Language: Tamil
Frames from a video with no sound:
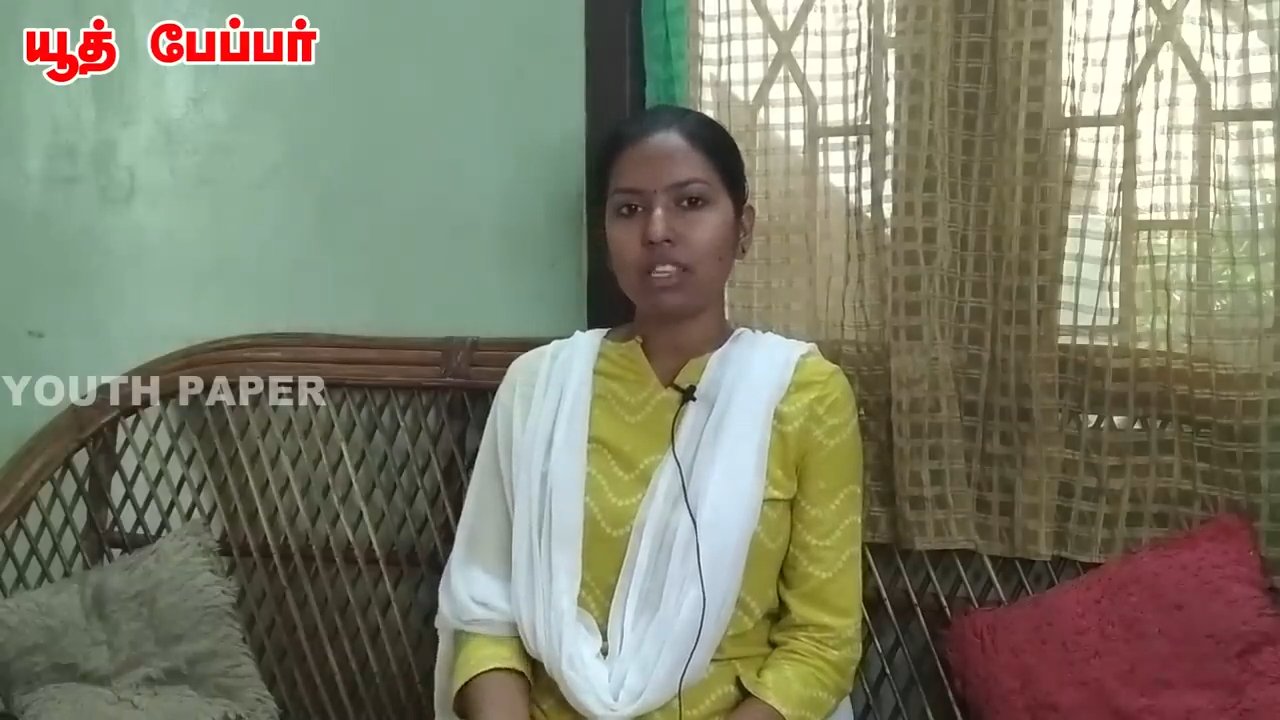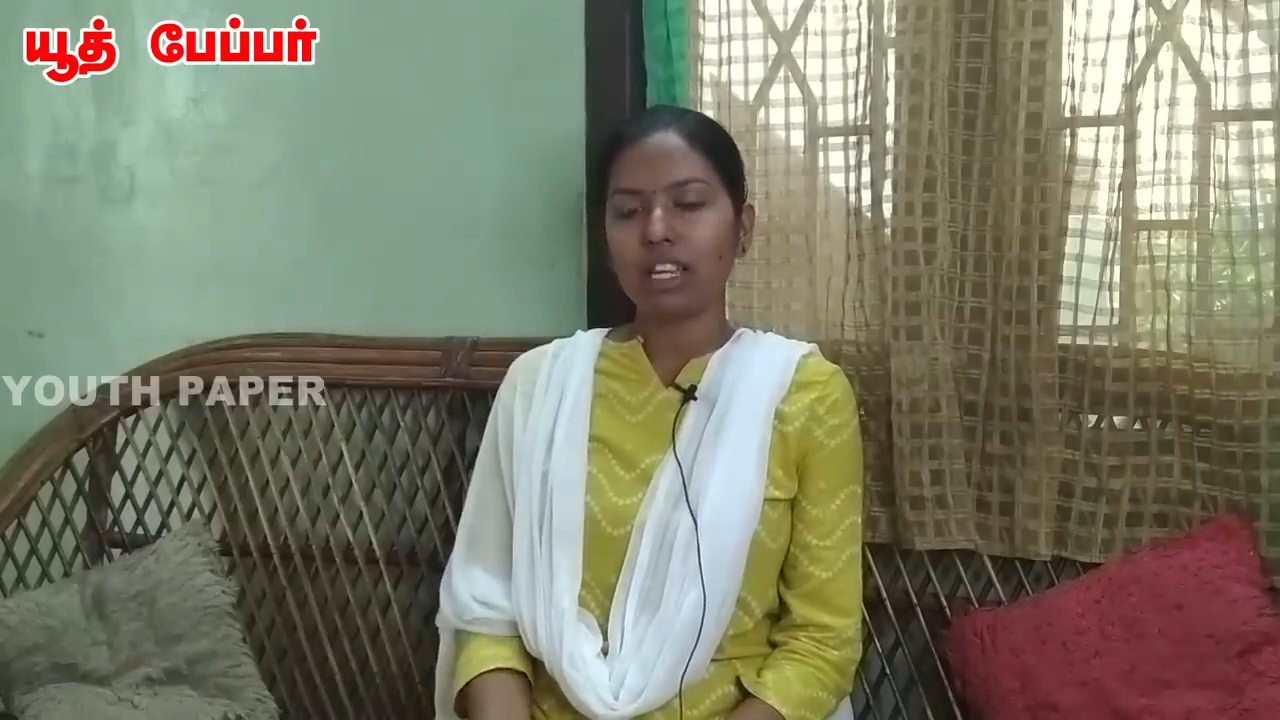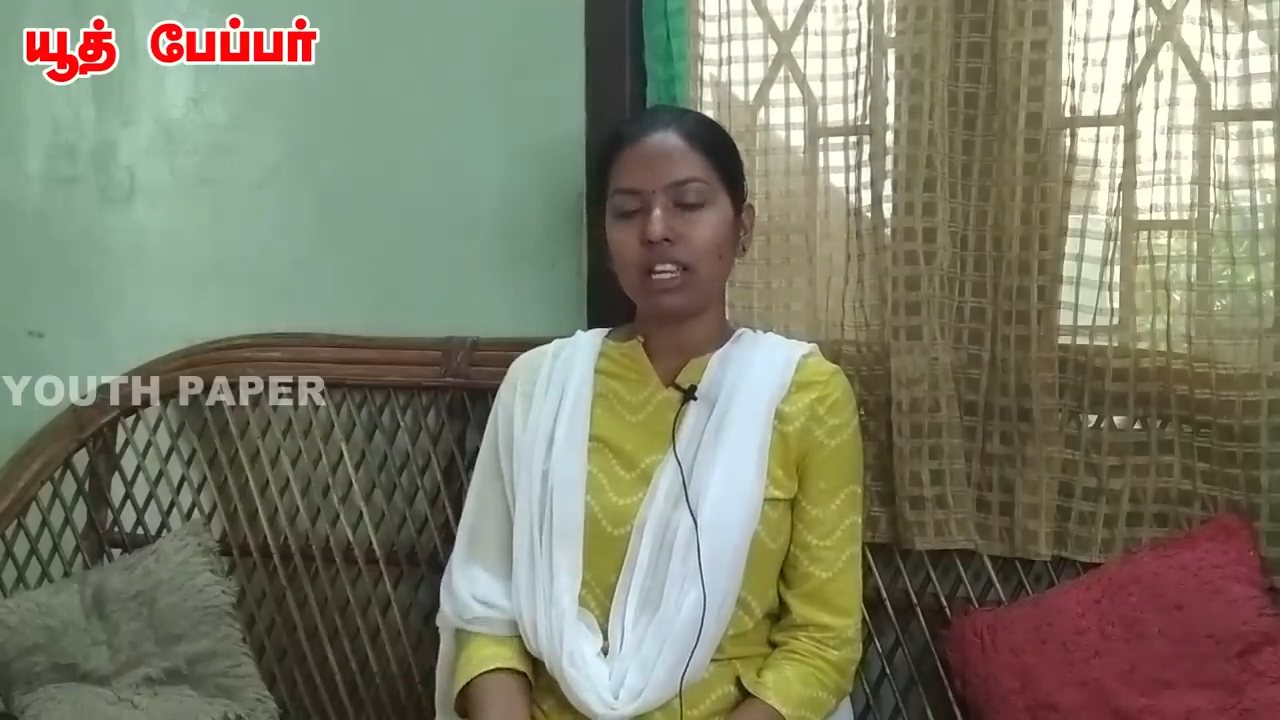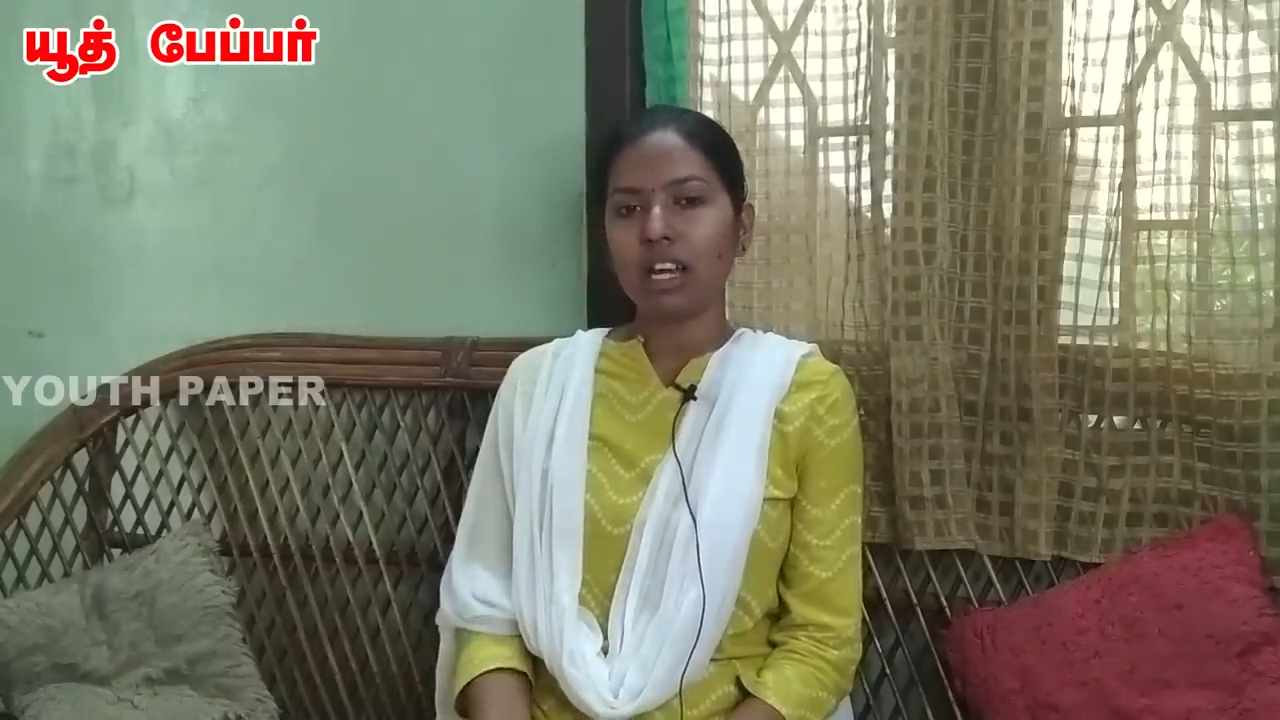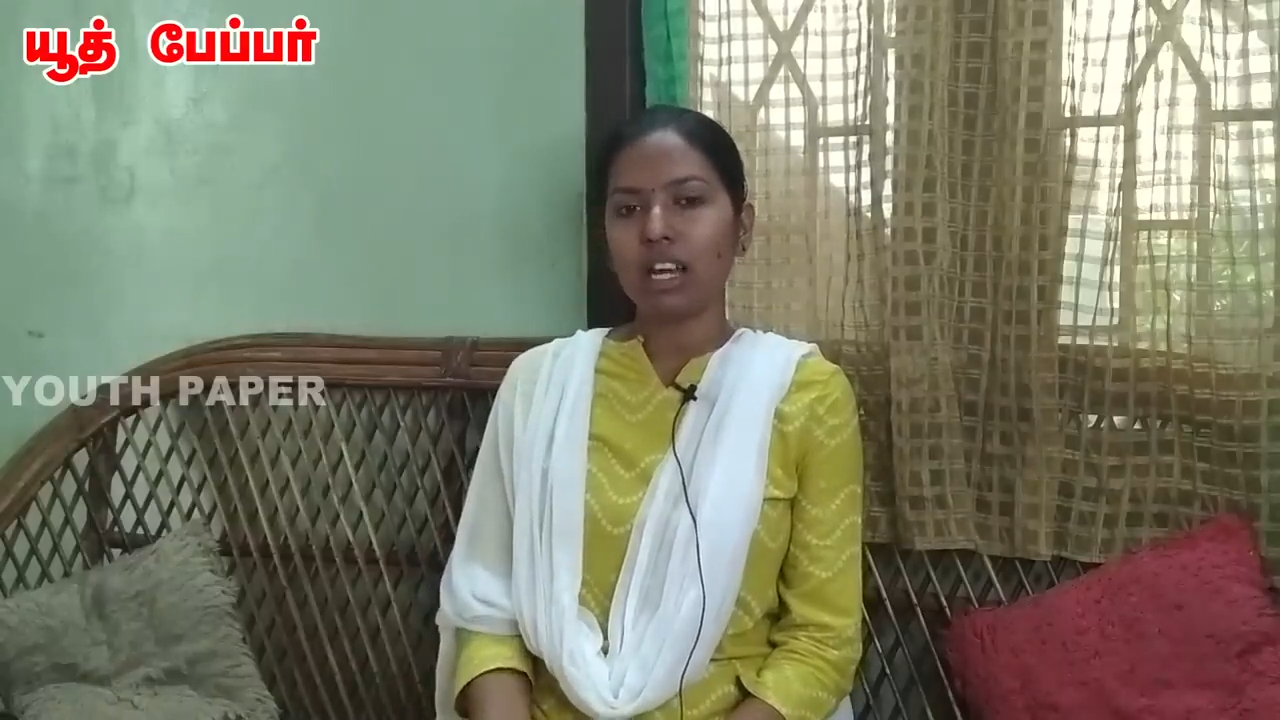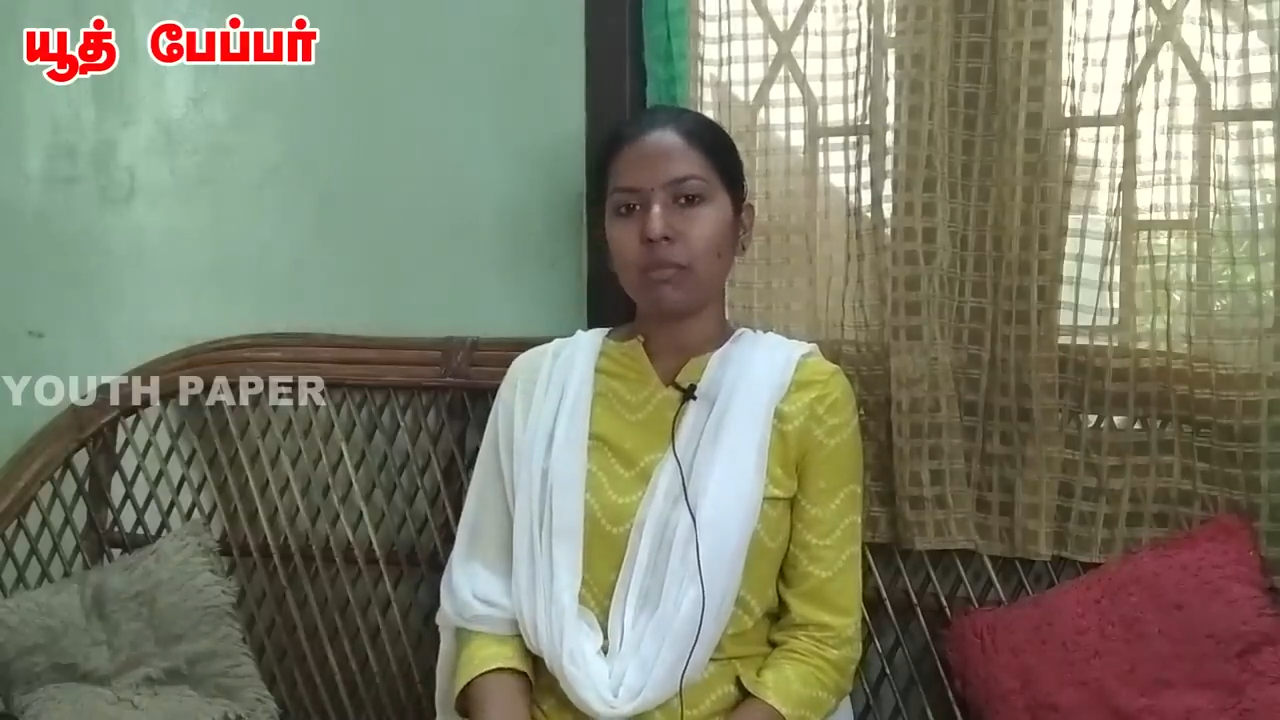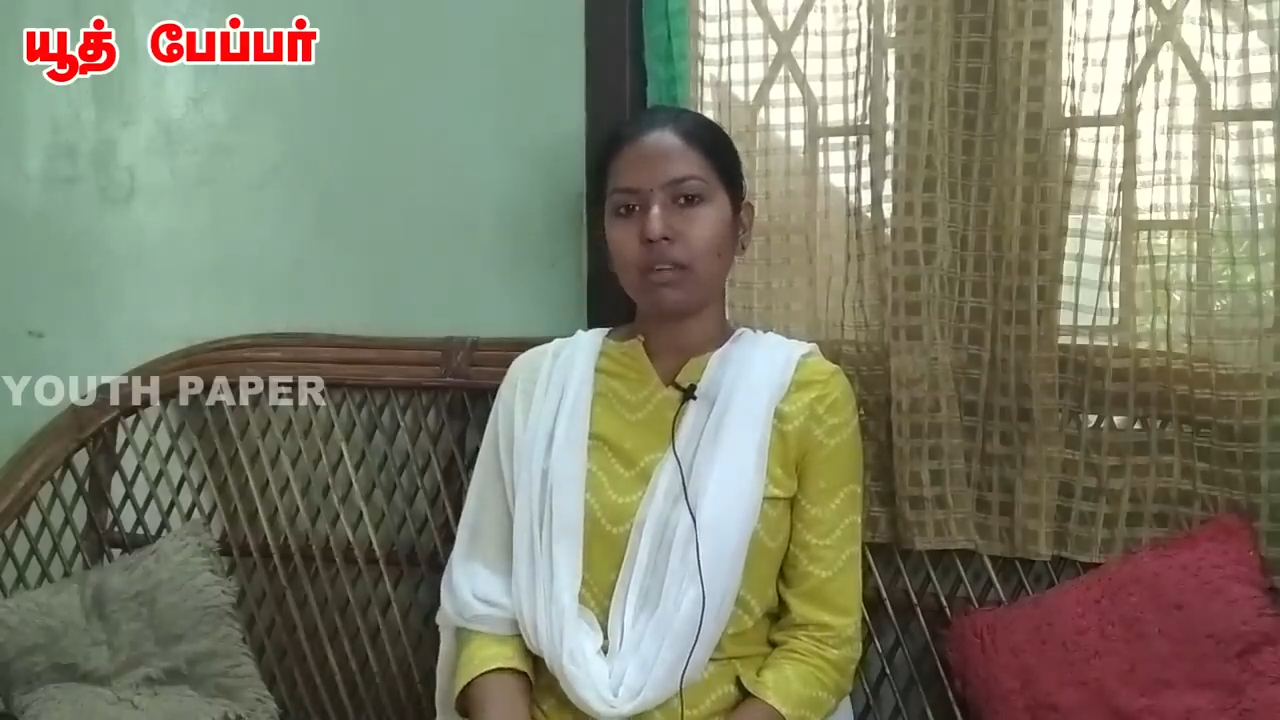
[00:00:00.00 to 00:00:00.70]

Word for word: பார்த்திங்க வந்தீங்க